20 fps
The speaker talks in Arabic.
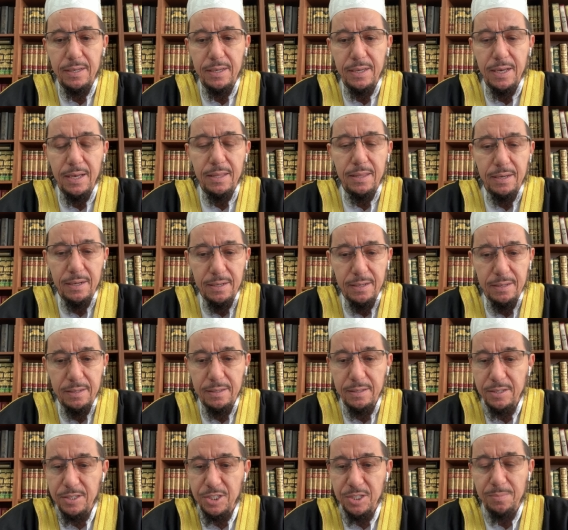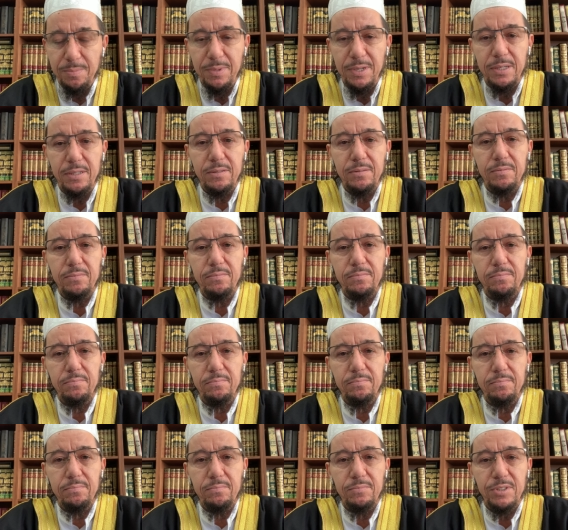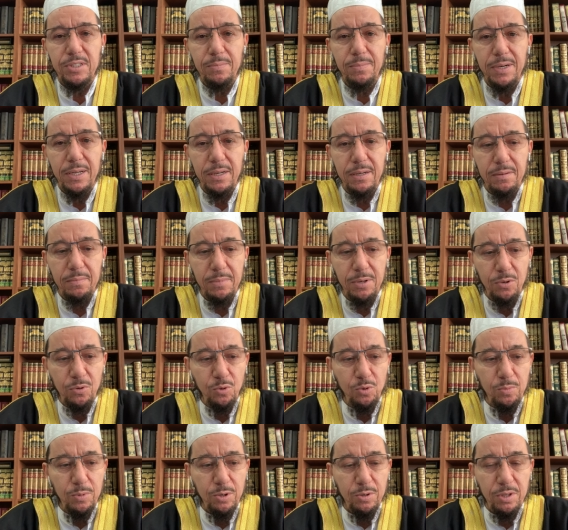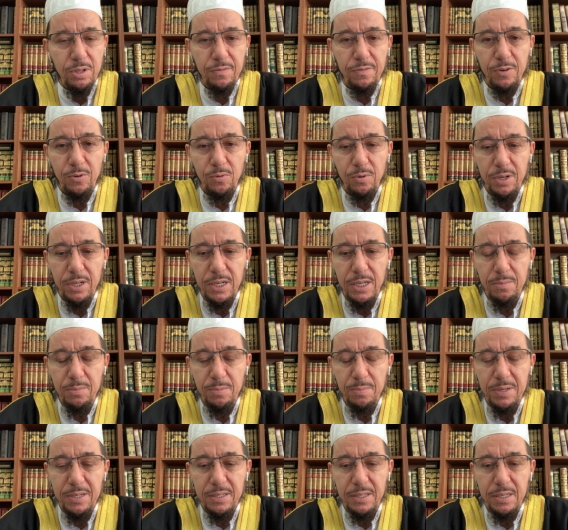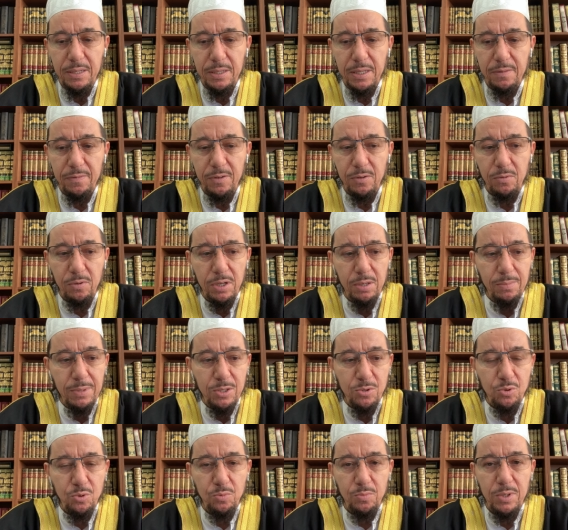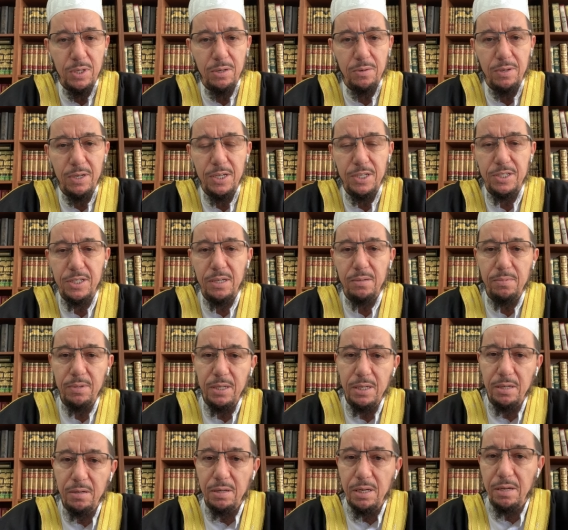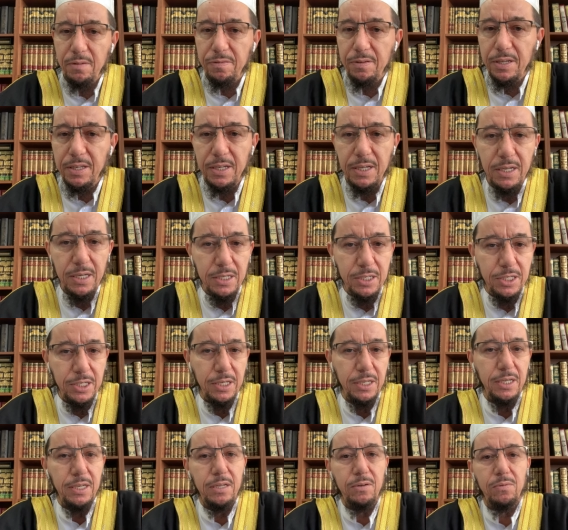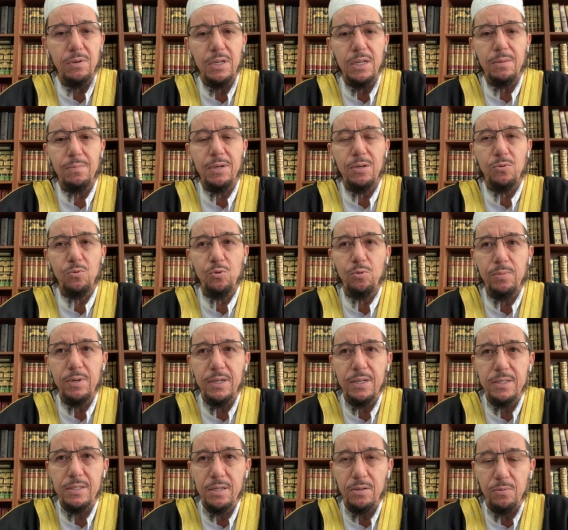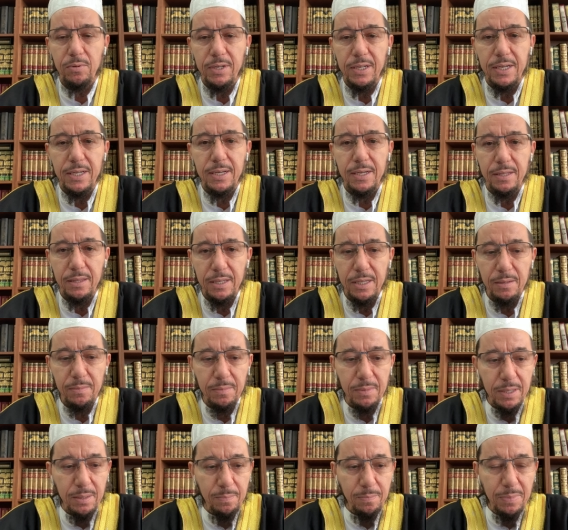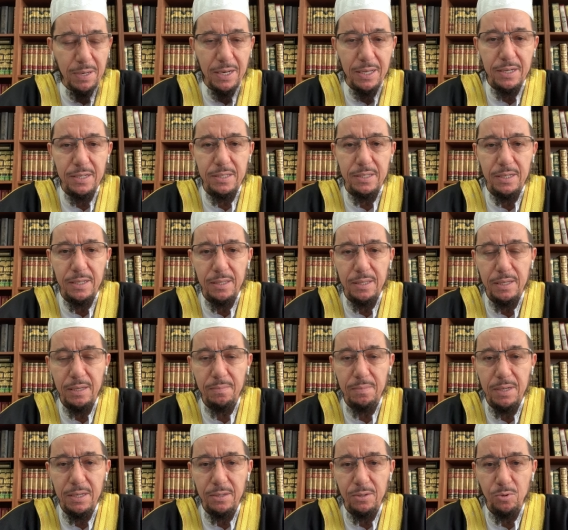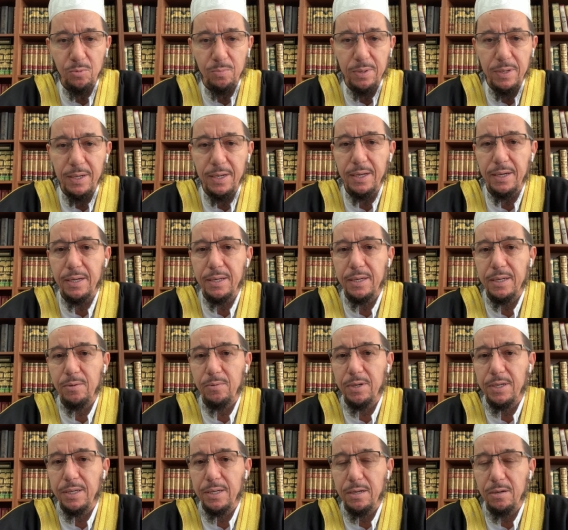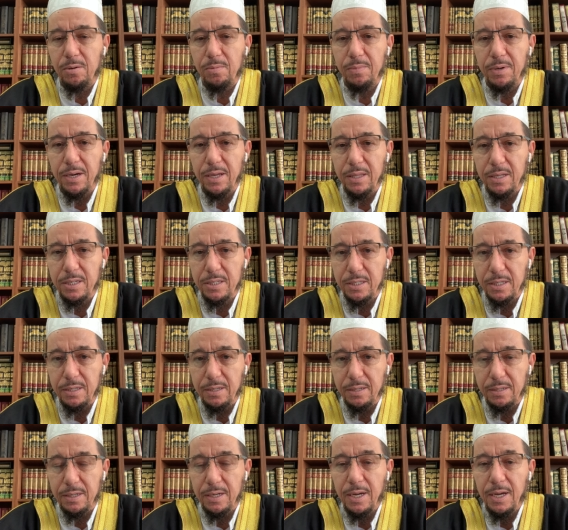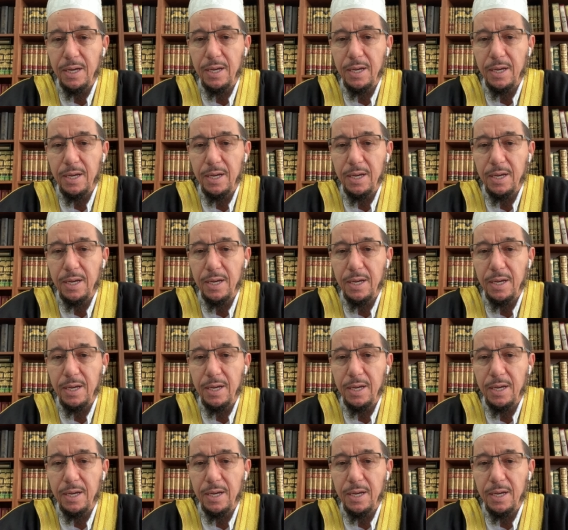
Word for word: هذا الجمع جمعا مرحوما وتفرقنا من بعده تفرقا معصوما ولا يجعل منا ولا فينا شقيا ولا محروما أسأل الله العظيم رب العرش العظيم أن يبلغني وإياكم هذا الشهر